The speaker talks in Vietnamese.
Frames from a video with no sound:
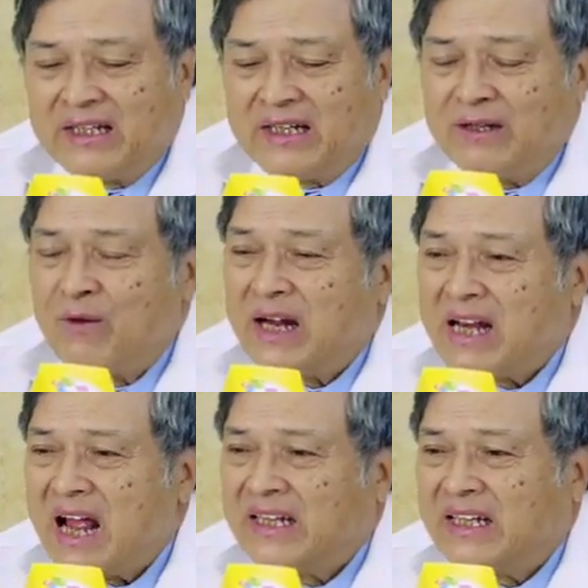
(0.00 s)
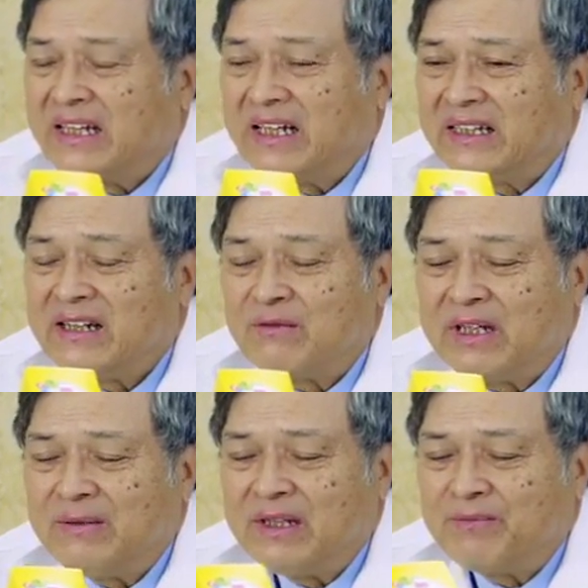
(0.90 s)
Thế ngoài ra thì trong
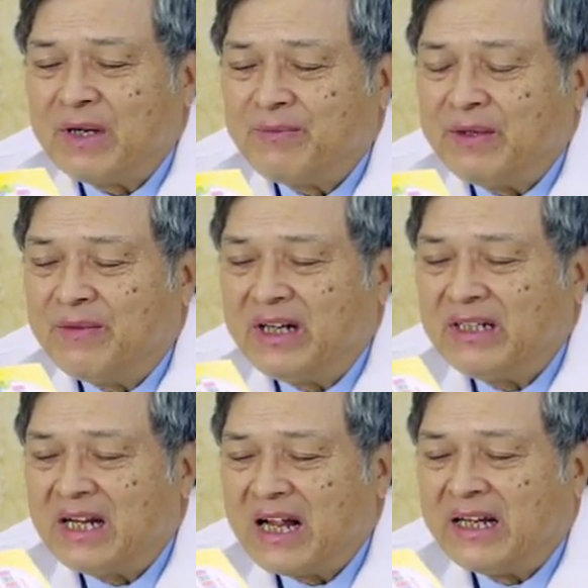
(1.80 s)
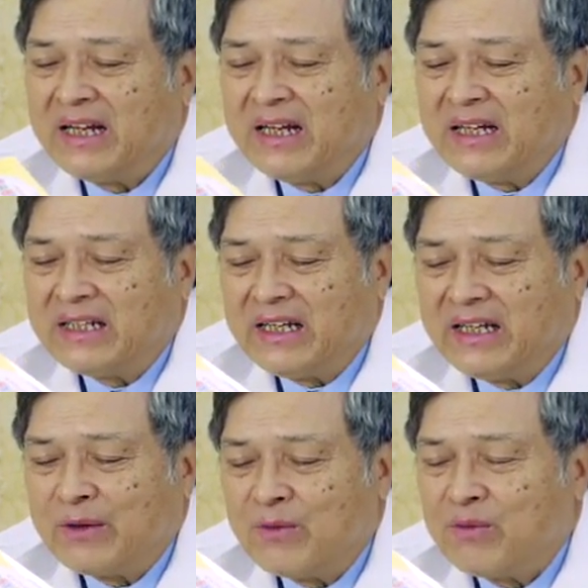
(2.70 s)
cái baby plus này
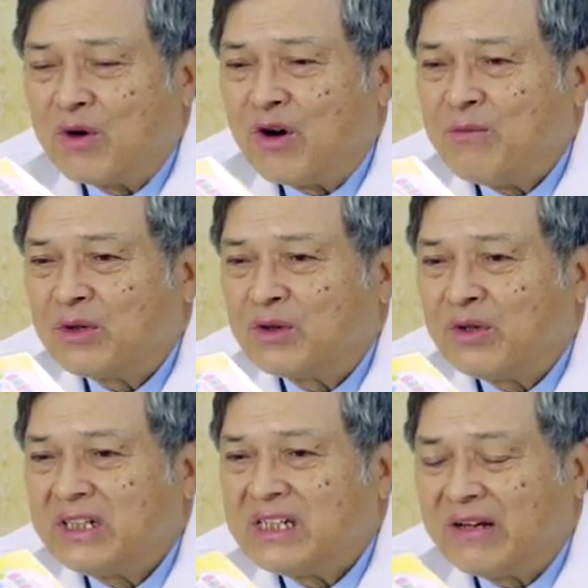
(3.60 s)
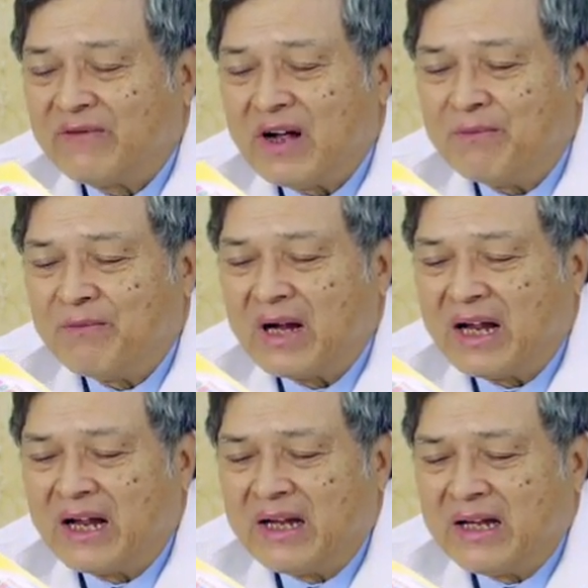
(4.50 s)
thì cũng có một số cái sản phẩm
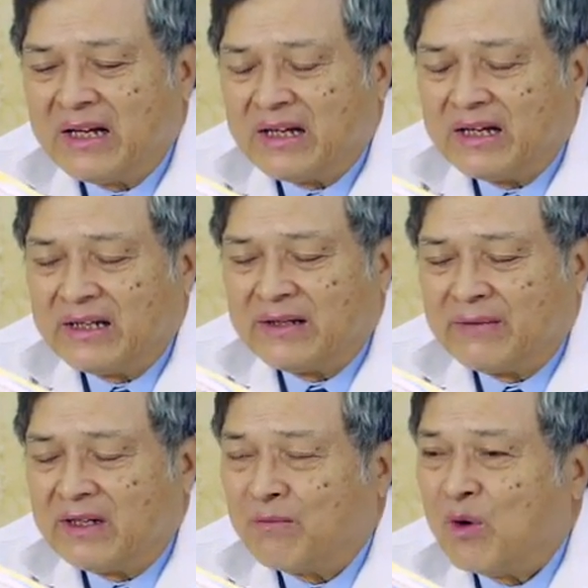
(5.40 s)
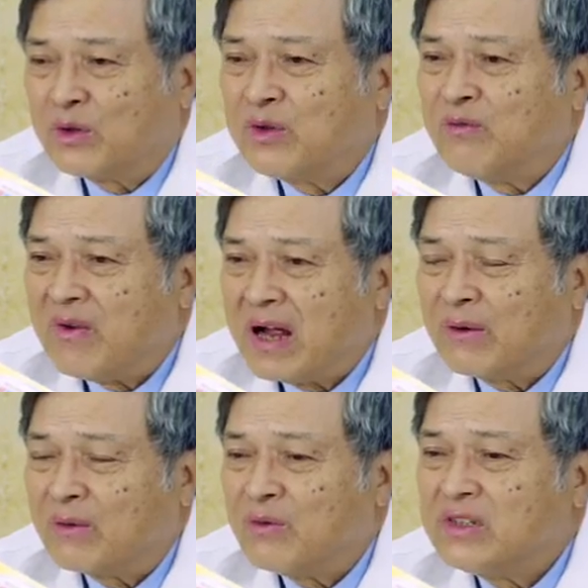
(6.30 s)
mà À, được bổ sung vào
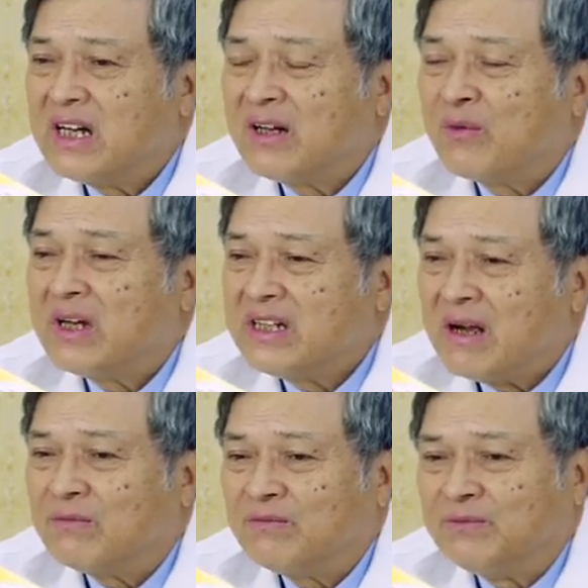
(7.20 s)
cũng rất là quan trọng